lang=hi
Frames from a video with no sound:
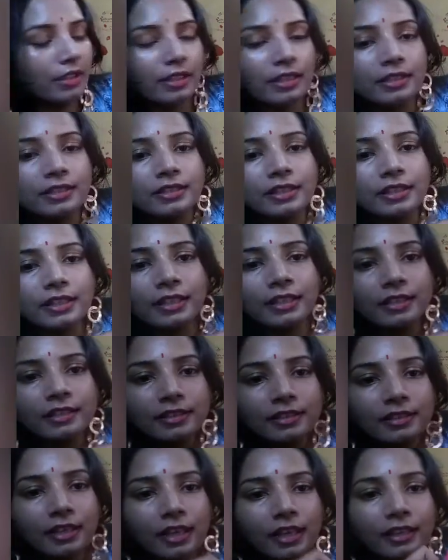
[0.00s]
इस तरीके
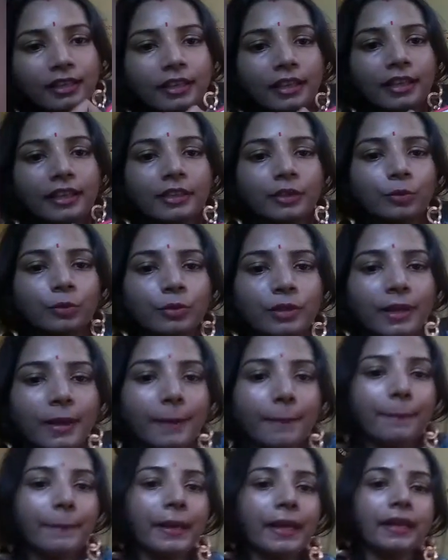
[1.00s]
से डालना है यू कैम
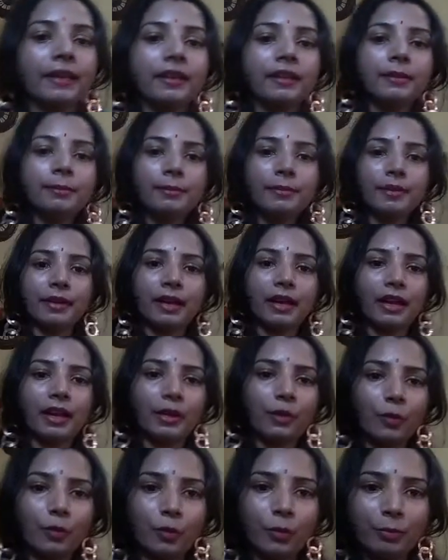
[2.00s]
मेकअप आई
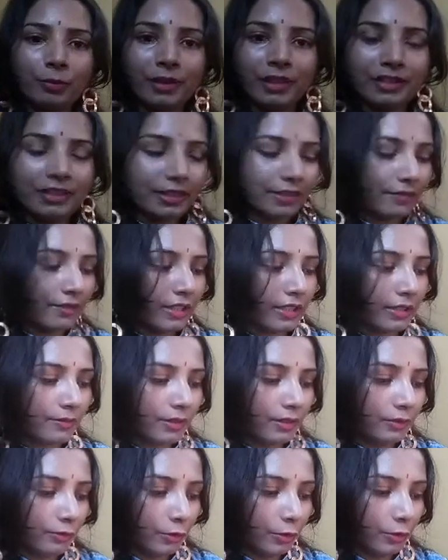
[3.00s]
होप कि इट इज़
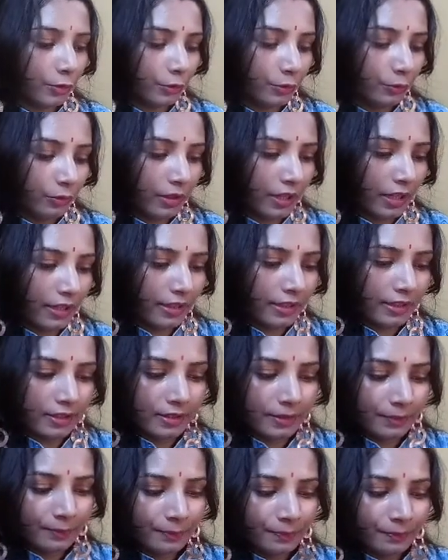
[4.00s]
विजिबल फॉर यू गाइज
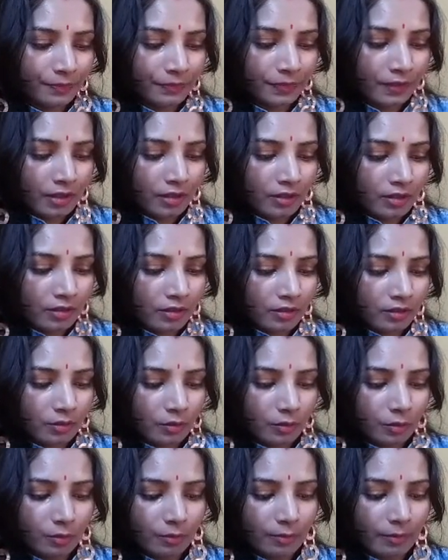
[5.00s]

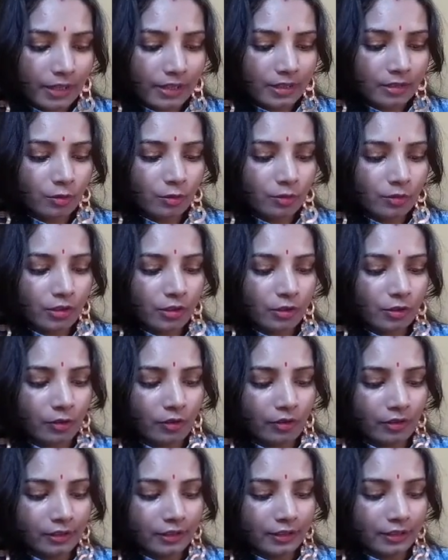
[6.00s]
सो मैं इसको
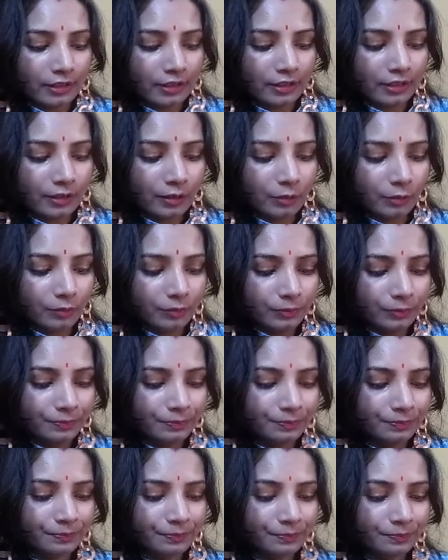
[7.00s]
इंस्टॉल कर लेती हूँ
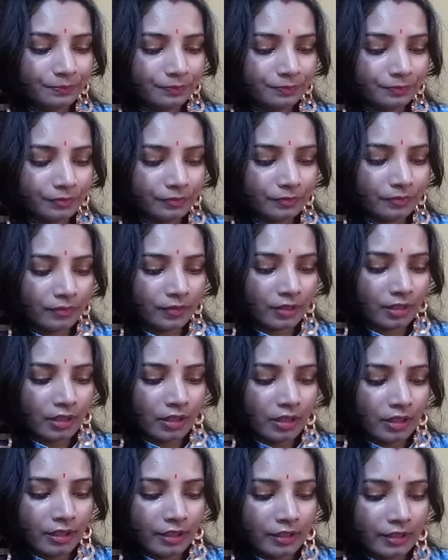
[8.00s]

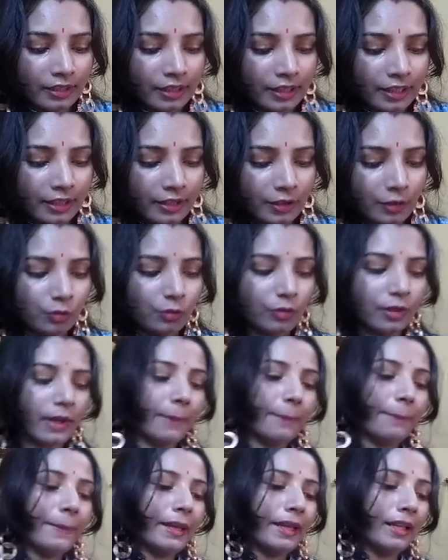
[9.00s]
ये है यू कैम
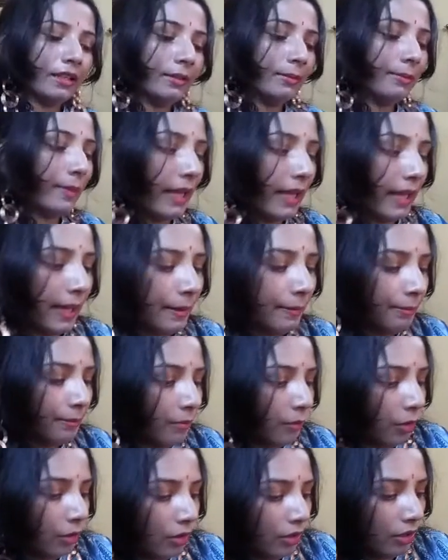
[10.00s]
मेकअप
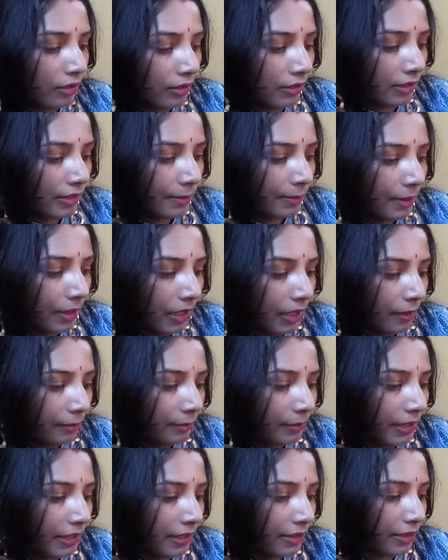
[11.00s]
ऐप और इसमें आप
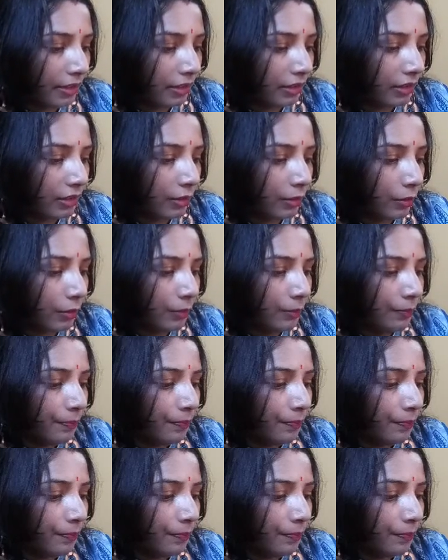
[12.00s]
देख सकते हो